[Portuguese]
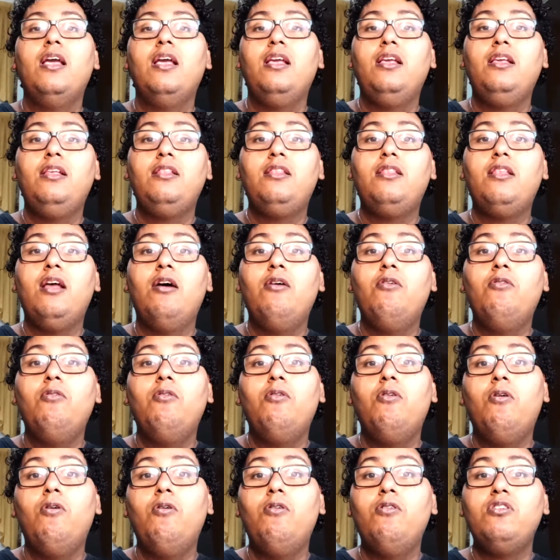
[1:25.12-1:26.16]
Então,
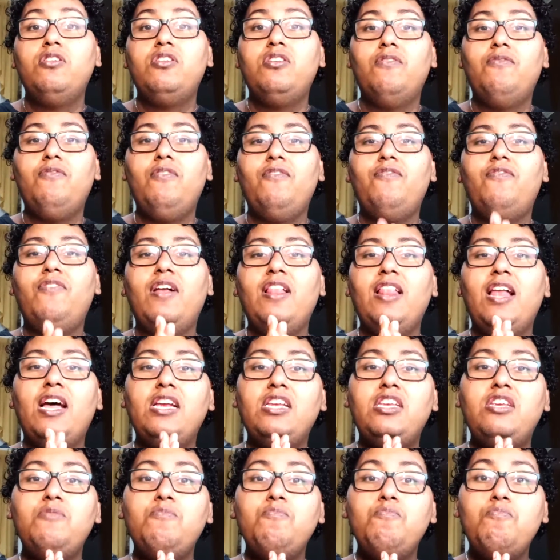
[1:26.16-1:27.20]
hoje eu vim falar
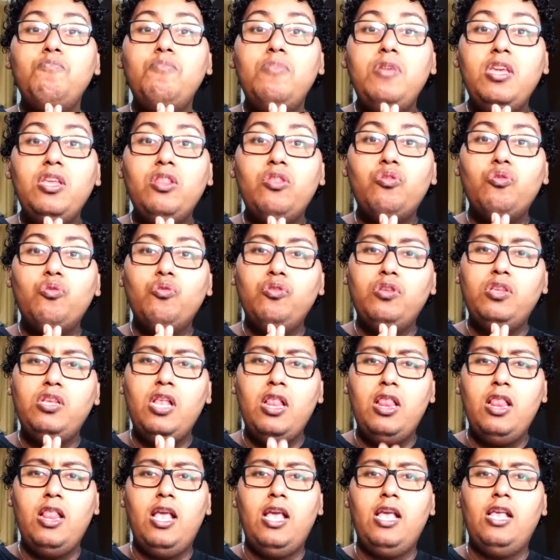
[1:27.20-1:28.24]
de mitos e
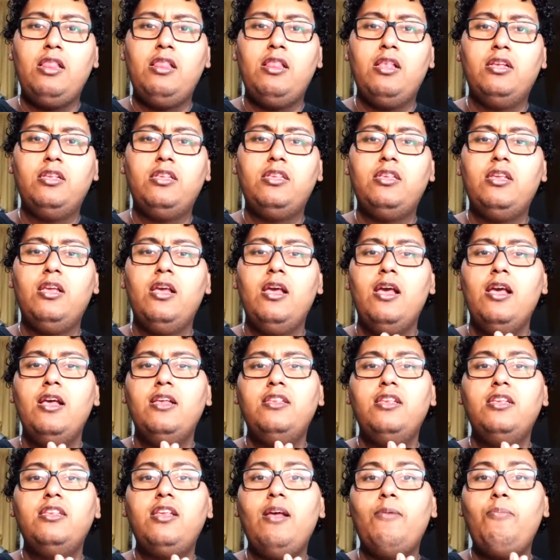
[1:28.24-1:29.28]
lendas.
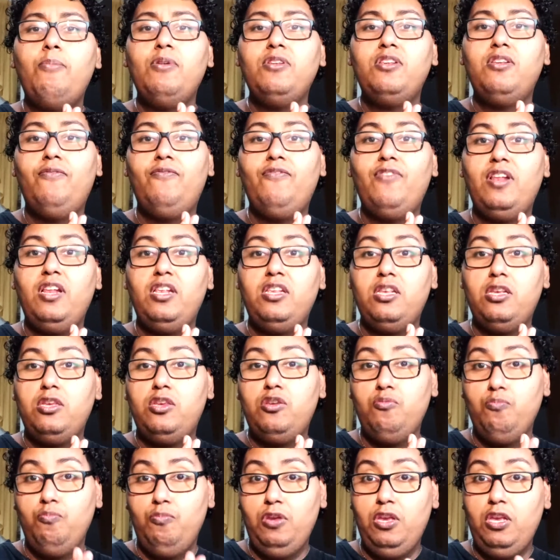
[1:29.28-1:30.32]
Você sabe a diferença
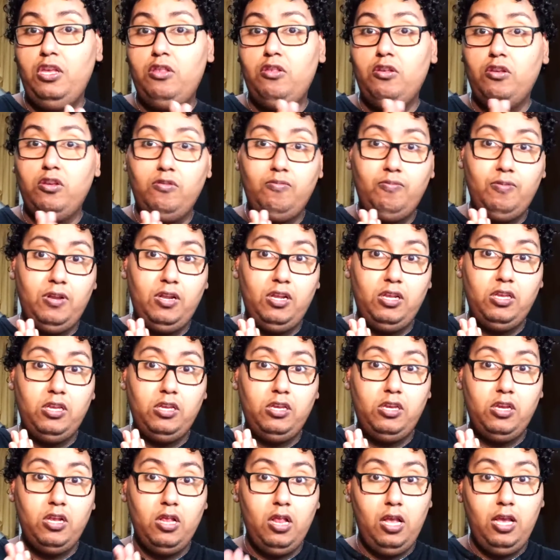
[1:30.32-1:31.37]
de mito, a diferença
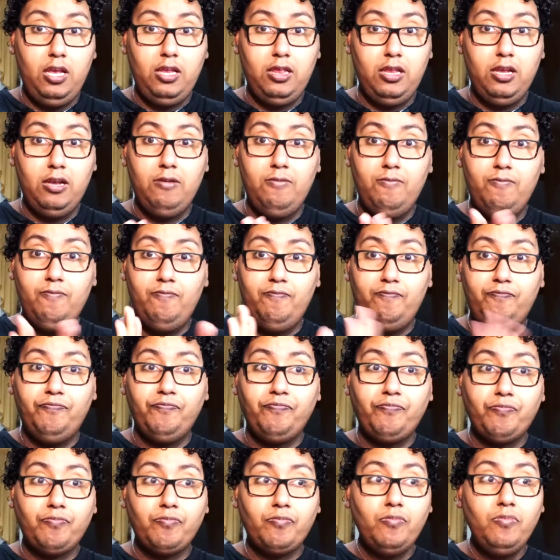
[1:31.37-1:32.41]
de lenda?
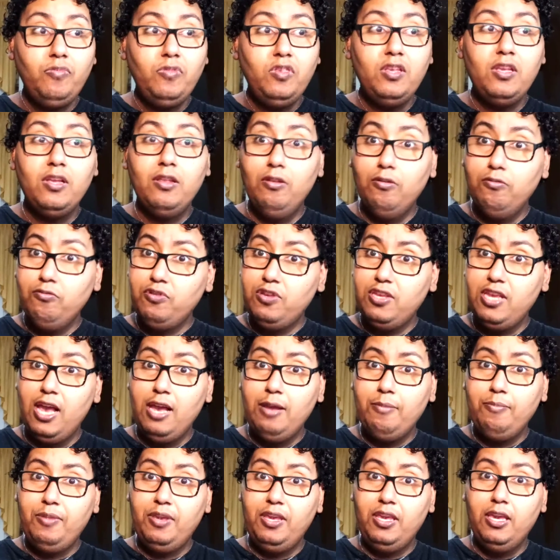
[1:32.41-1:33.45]
Não
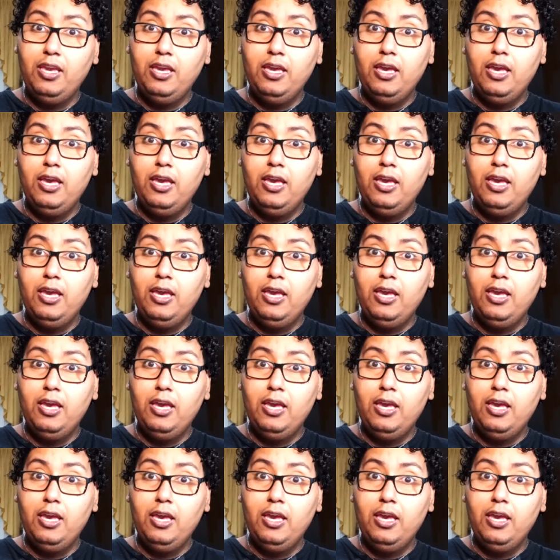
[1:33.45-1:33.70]
sabe?